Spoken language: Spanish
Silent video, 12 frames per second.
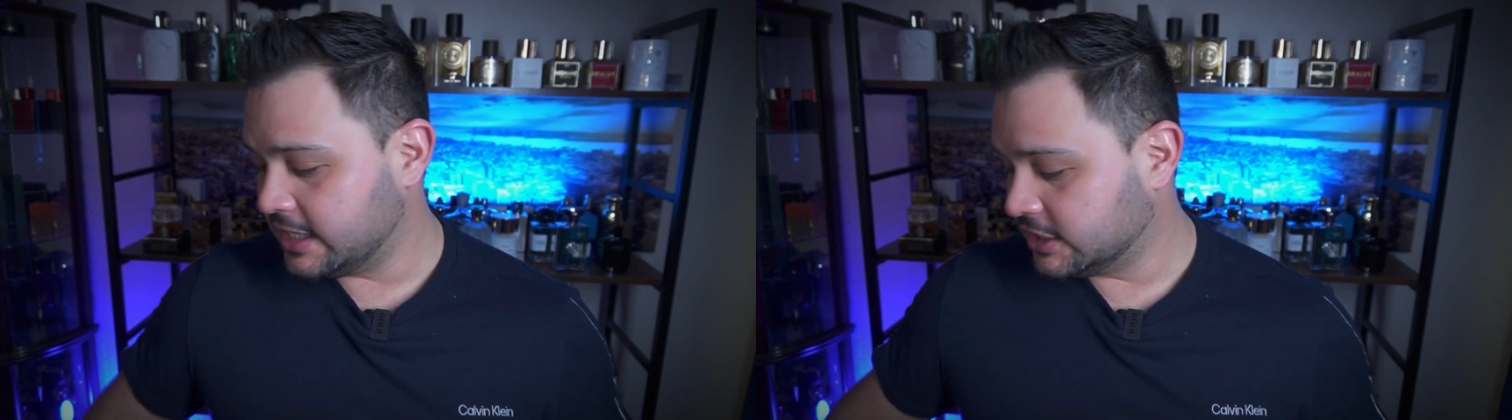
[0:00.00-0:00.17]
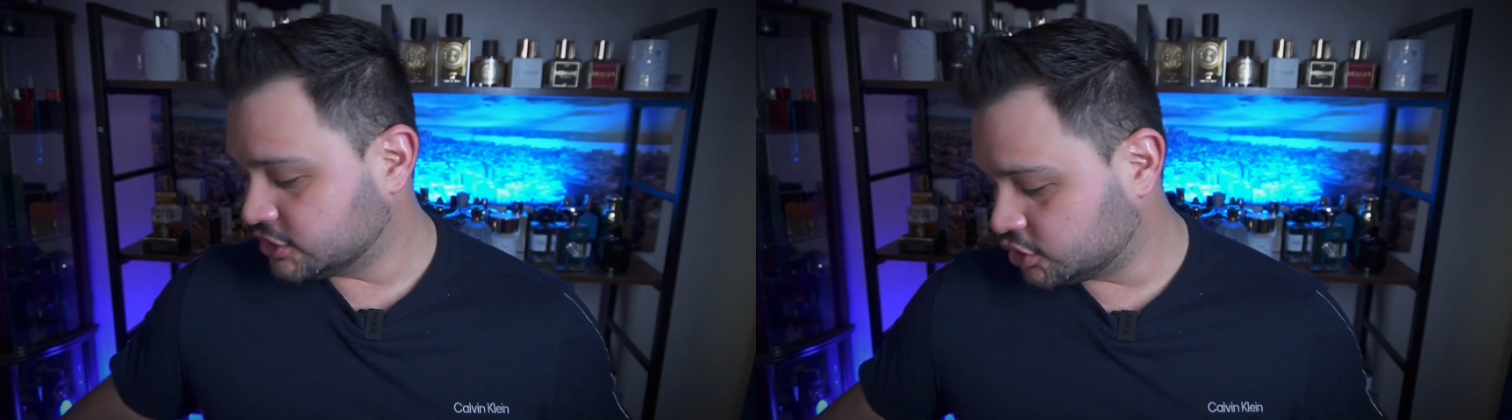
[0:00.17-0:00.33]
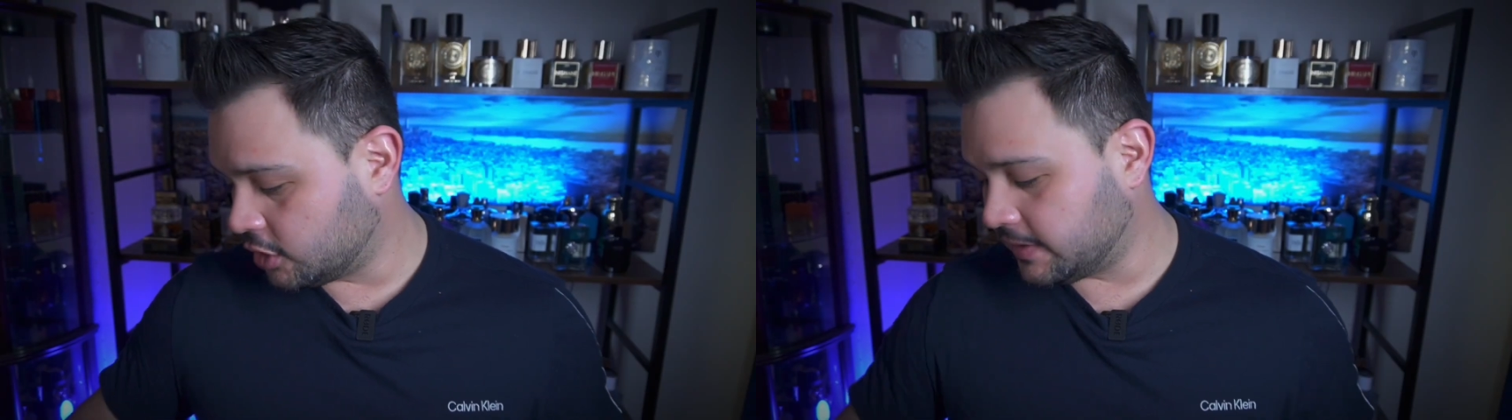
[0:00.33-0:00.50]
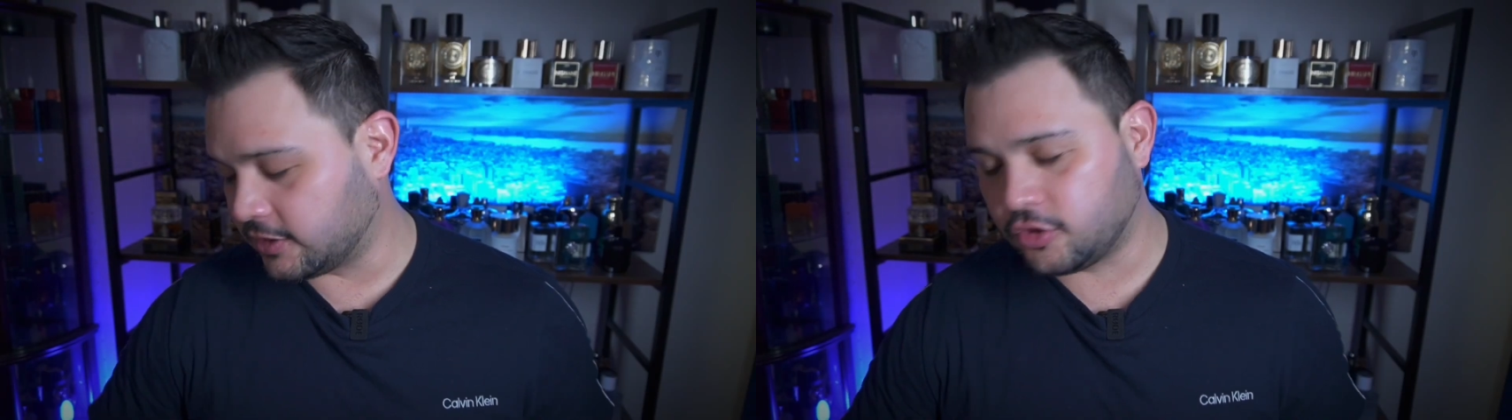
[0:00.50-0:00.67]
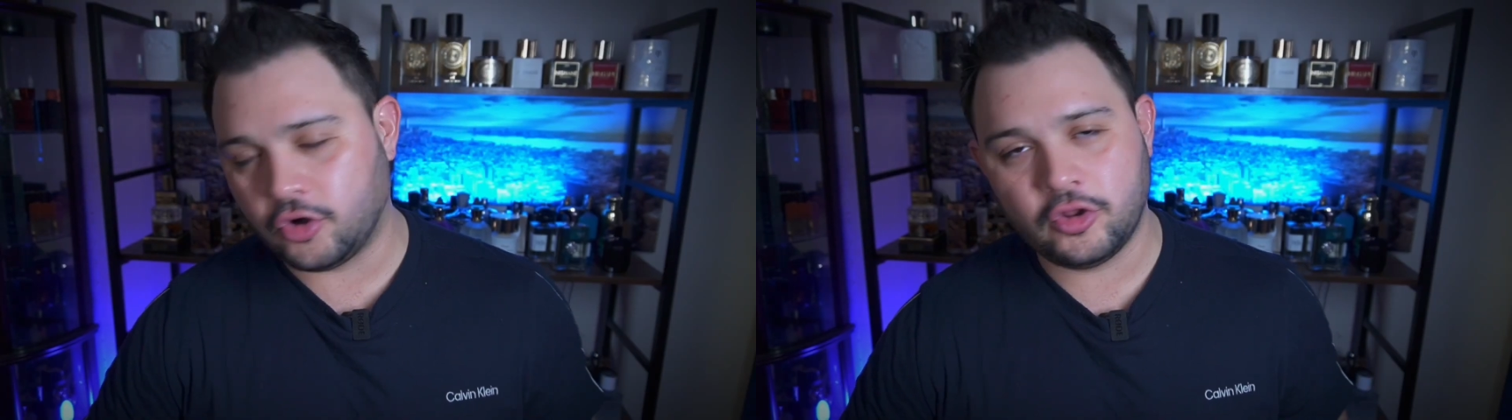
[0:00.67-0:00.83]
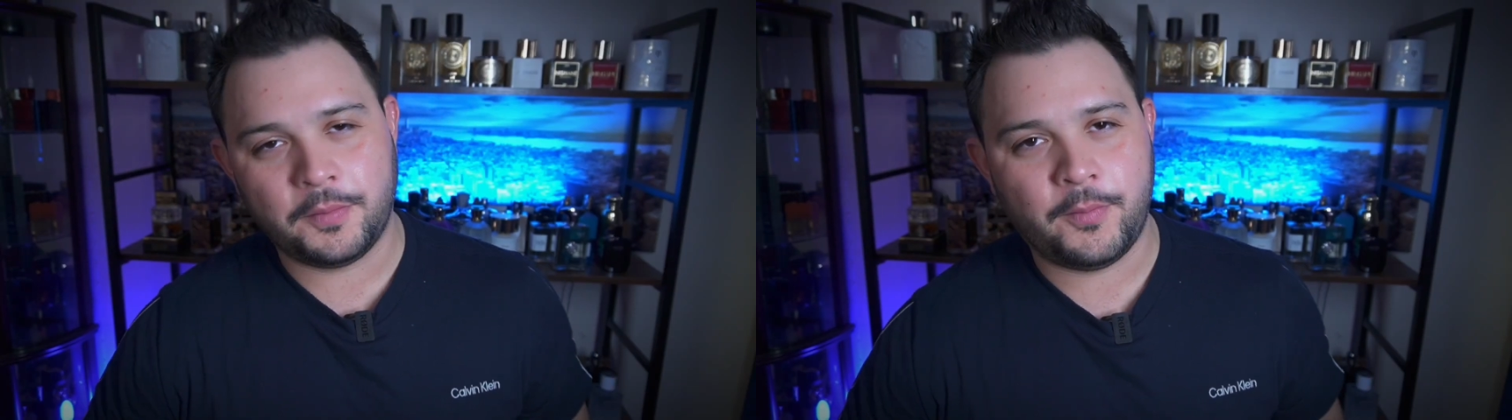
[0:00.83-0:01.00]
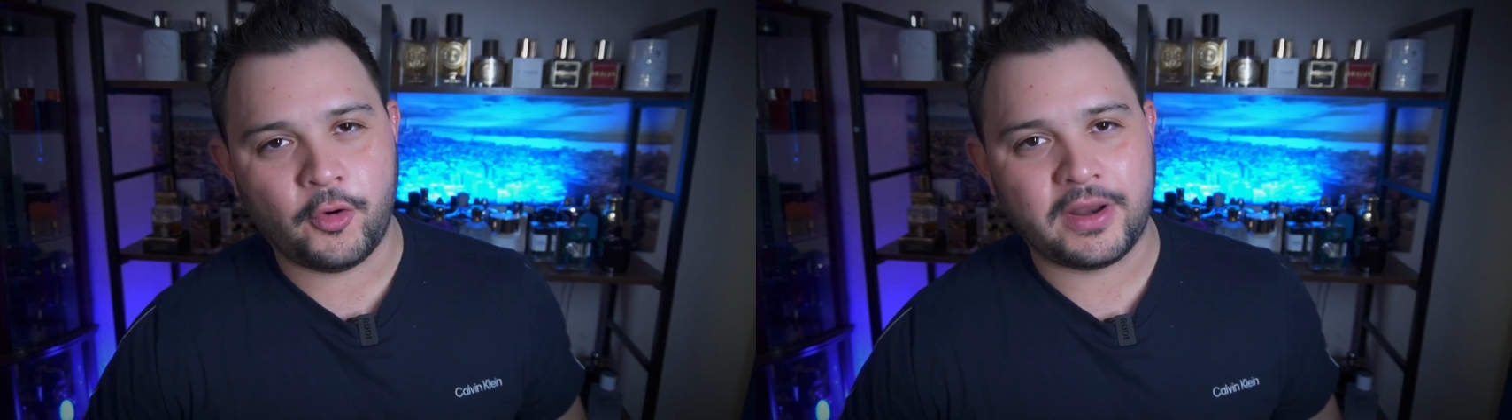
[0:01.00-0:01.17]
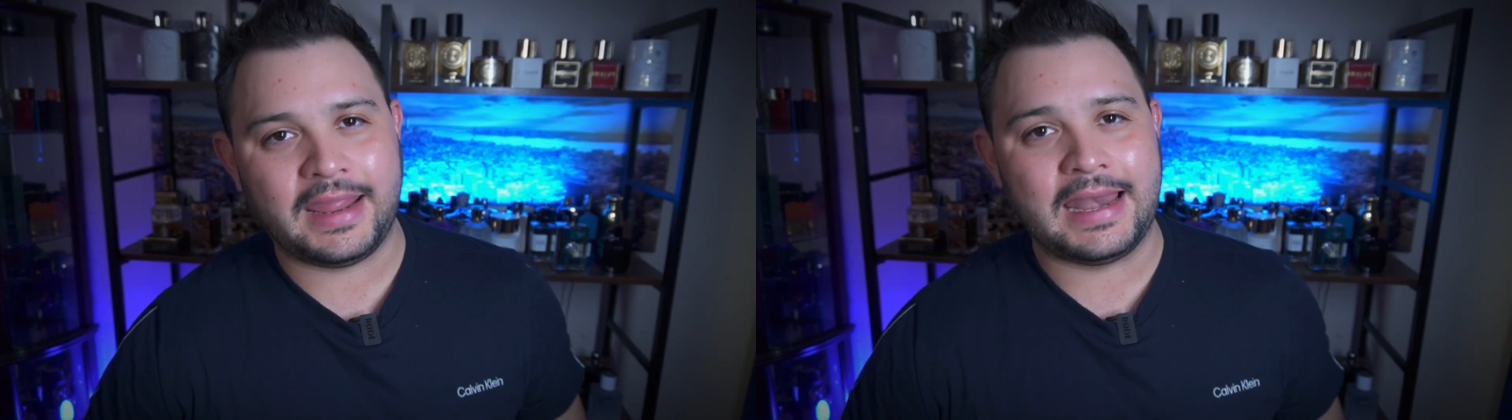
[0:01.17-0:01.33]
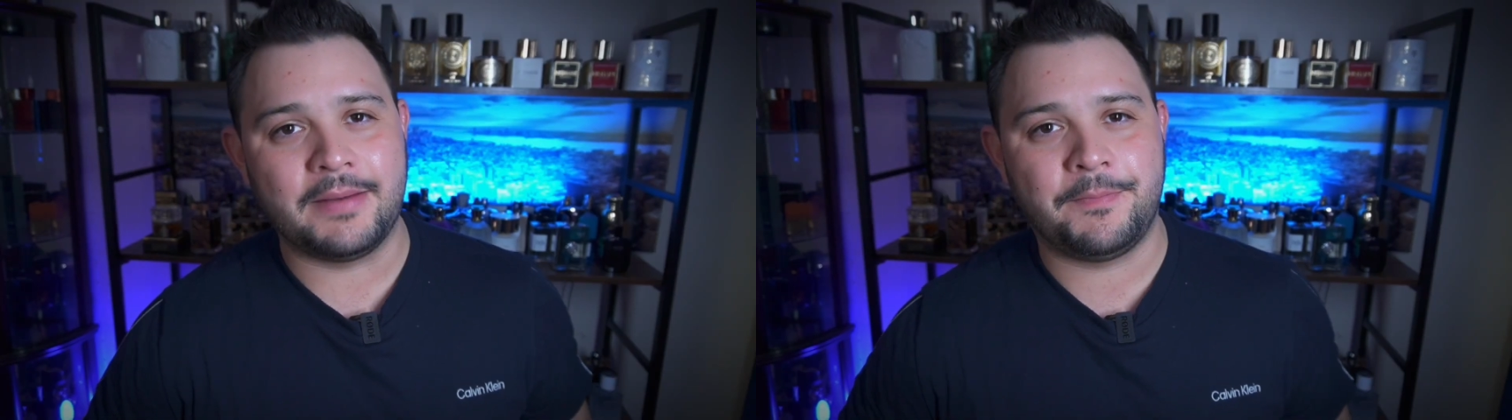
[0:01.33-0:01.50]
sobre todo por
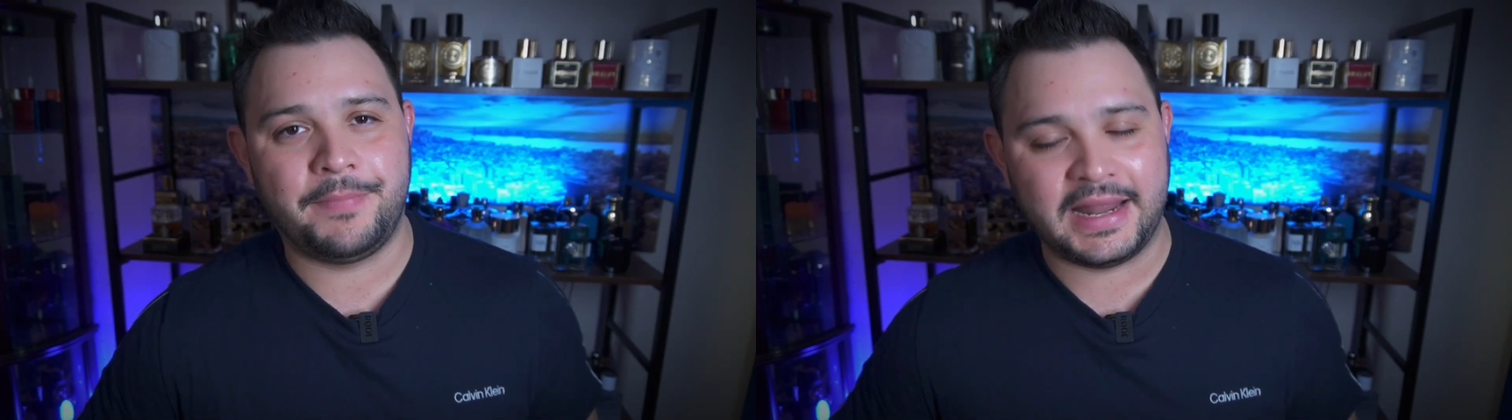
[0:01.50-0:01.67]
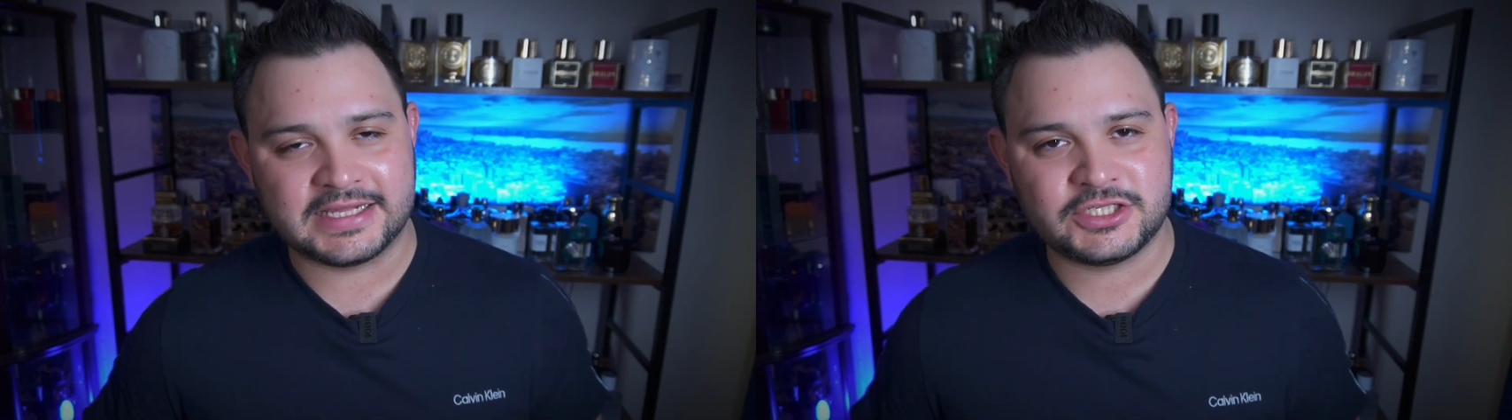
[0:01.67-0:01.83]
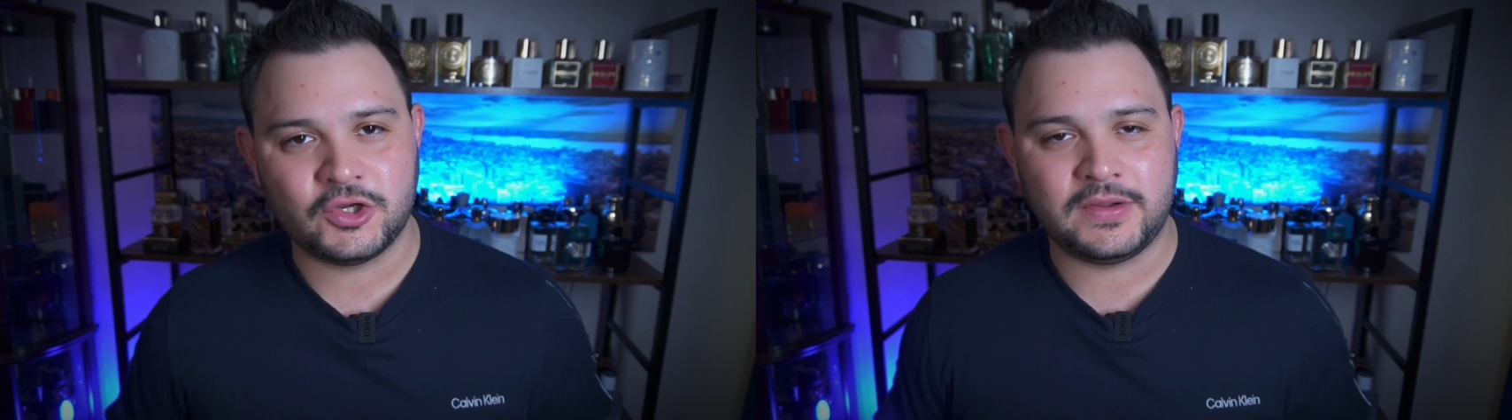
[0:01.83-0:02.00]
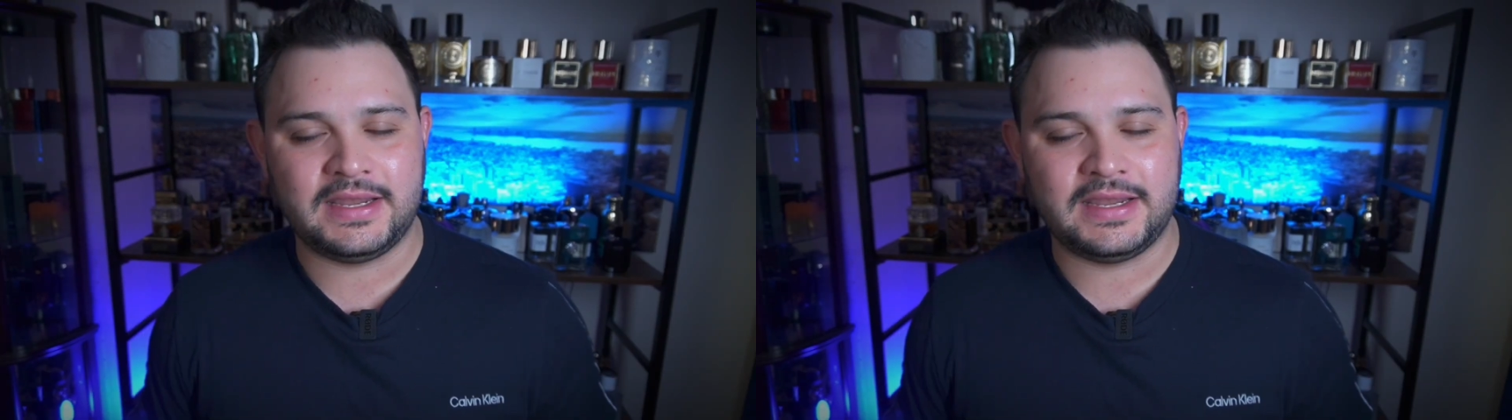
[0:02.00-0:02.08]
el precio